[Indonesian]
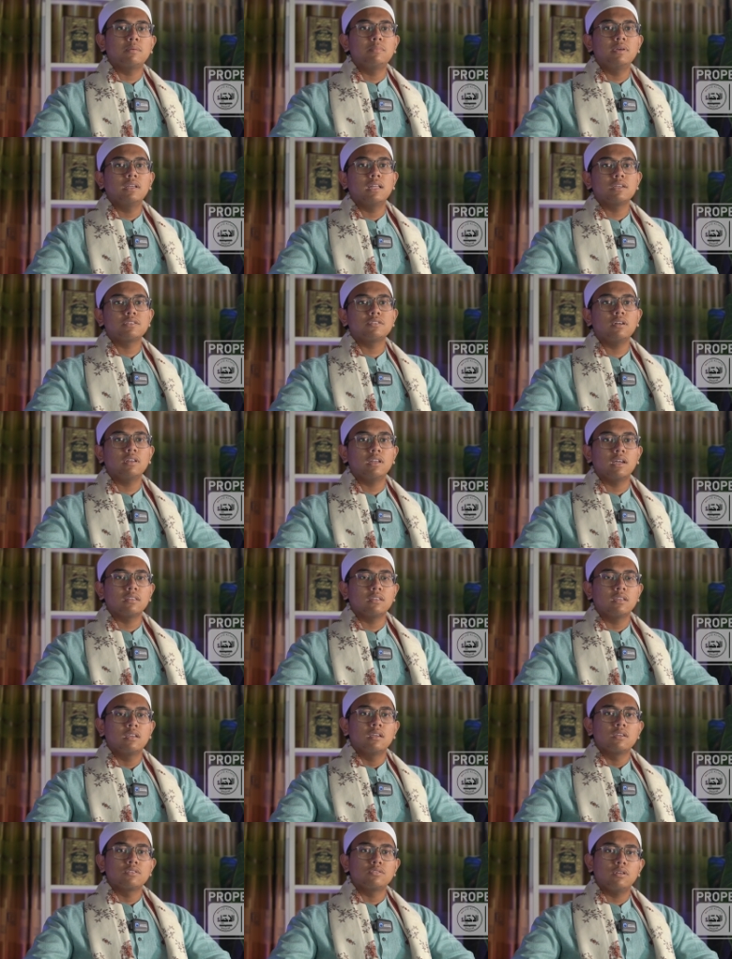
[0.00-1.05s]
apabila salat,
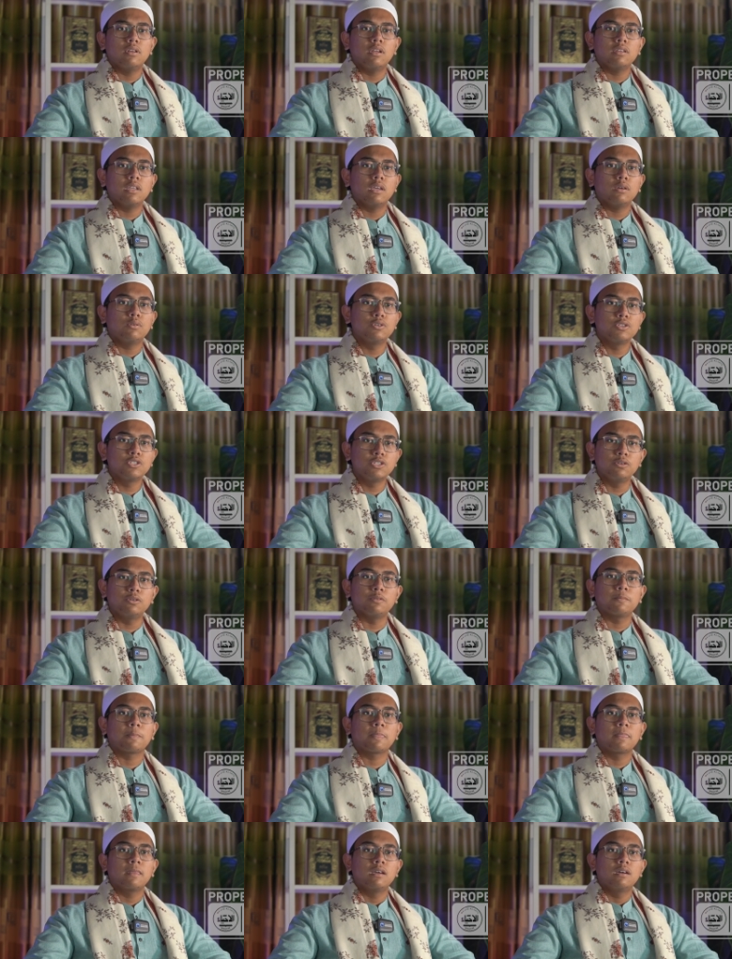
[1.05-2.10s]
salatnya
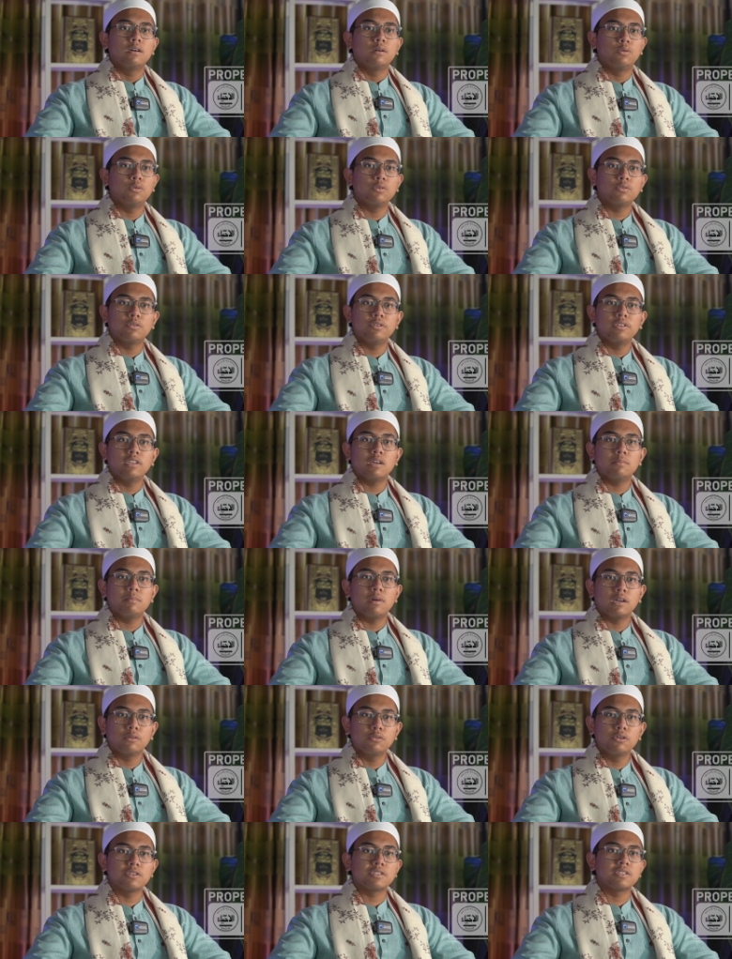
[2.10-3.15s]
khusyuk, rukunya
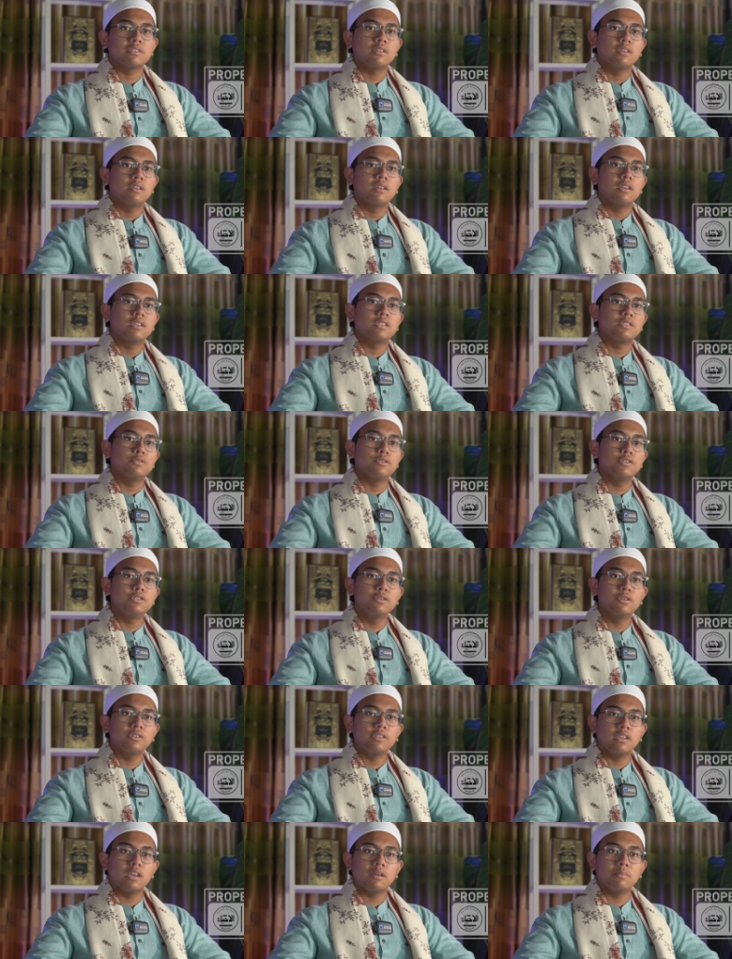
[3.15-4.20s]
bagus,
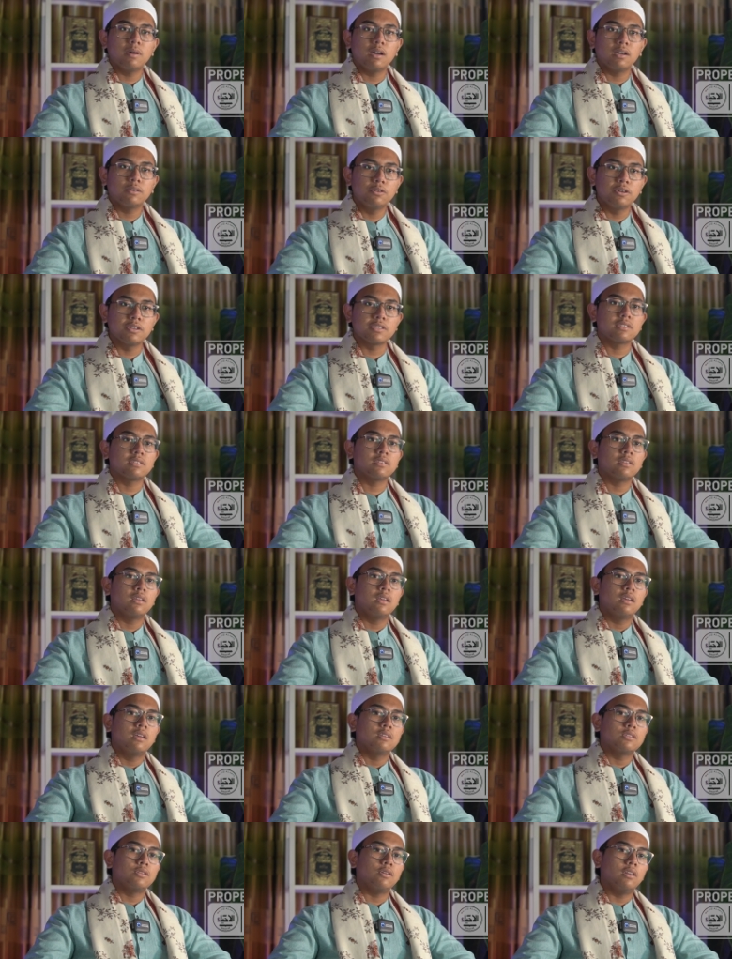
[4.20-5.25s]
sujudnya bagus,
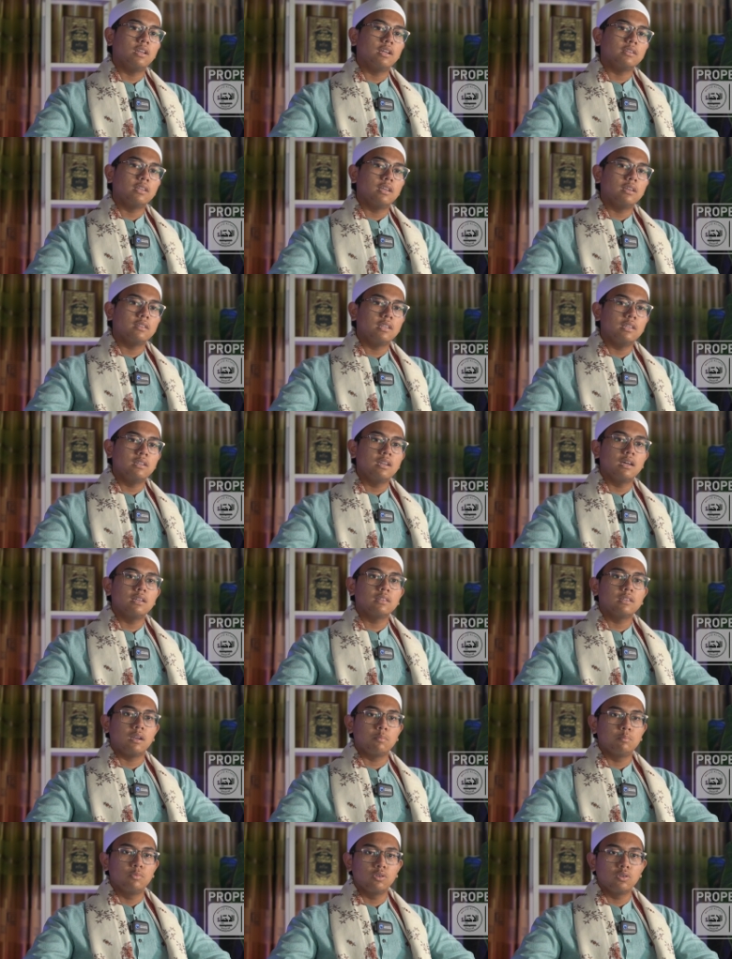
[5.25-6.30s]
salatnya tidak
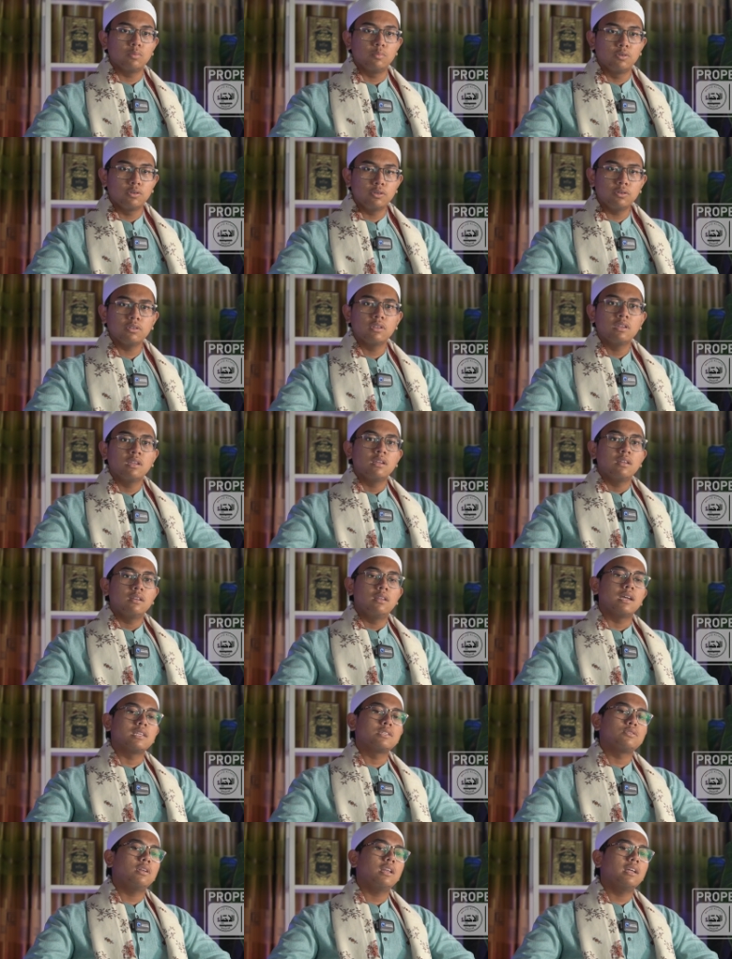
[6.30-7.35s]
terburu-buru
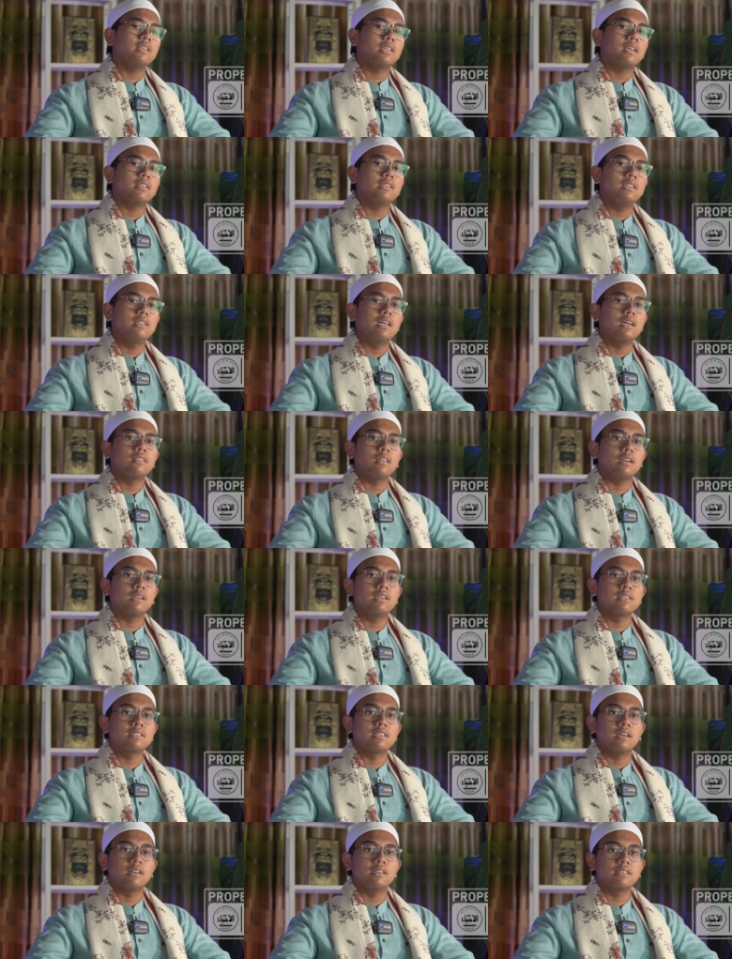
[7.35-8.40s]
dan salatnya tidak
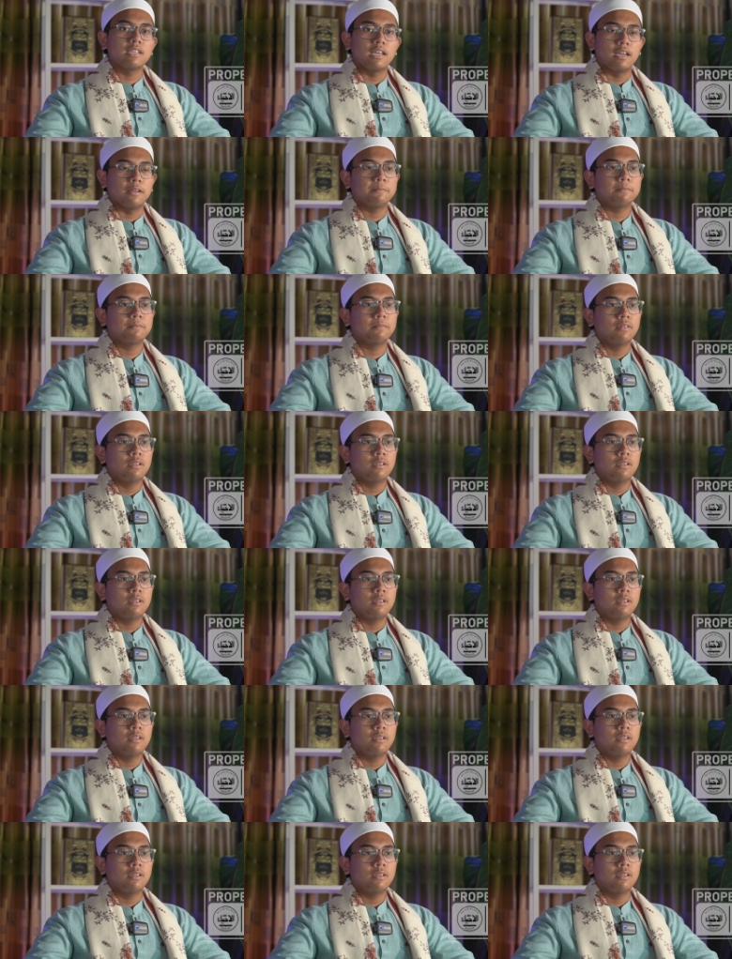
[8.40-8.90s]
tergesa-gesa.